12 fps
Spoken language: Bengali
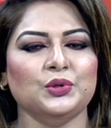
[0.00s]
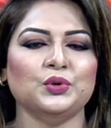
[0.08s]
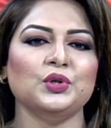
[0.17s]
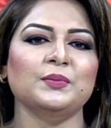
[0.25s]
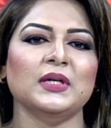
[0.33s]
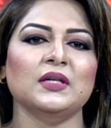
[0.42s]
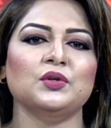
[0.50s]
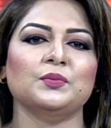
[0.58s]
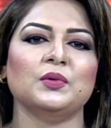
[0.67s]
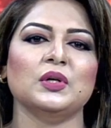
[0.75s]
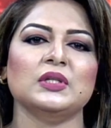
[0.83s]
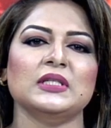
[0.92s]
শুক্রবার
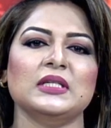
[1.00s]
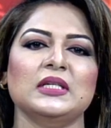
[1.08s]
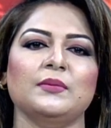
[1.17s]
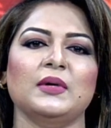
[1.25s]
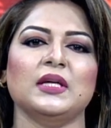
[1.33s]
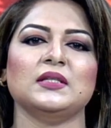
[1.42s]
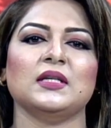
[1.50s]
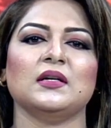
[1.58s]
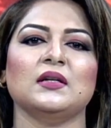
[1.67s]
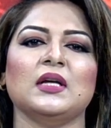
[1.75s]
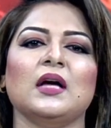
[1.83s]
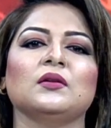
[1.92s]
রূপগঞ্জের নিমে
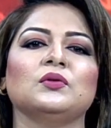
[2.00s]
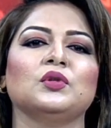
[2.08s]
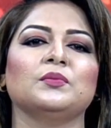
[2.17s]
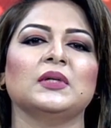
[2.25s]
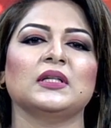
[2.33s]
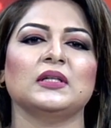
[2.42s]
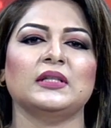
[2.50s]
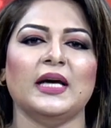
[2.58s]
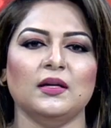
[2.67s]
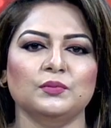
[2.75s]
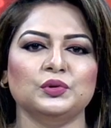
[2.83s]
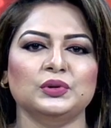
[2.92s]
টেকন আনন্দমার্গ
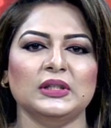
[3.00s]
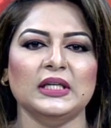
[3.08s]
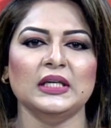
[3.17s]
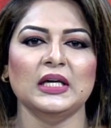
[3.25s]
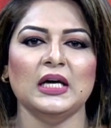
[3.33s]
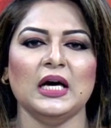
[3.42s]
ধ্যান মন্দিরে